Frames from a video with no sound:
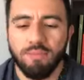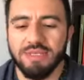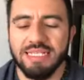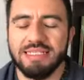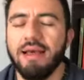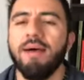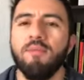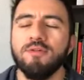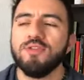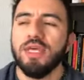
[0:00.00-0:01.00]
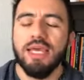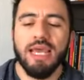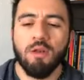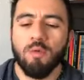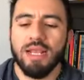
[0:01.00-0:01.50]
que pues estábamos
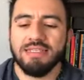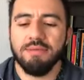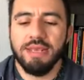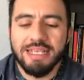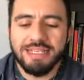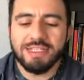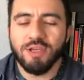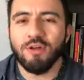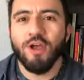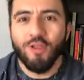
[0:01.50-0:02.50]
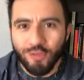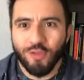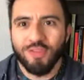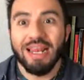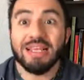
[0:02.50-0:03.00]
en una civilización
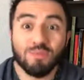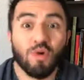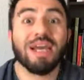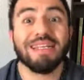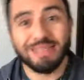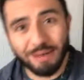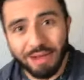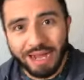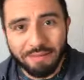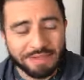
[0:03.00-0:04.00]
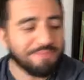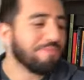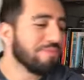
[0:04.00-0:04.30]
donde las mujeres trabajaban.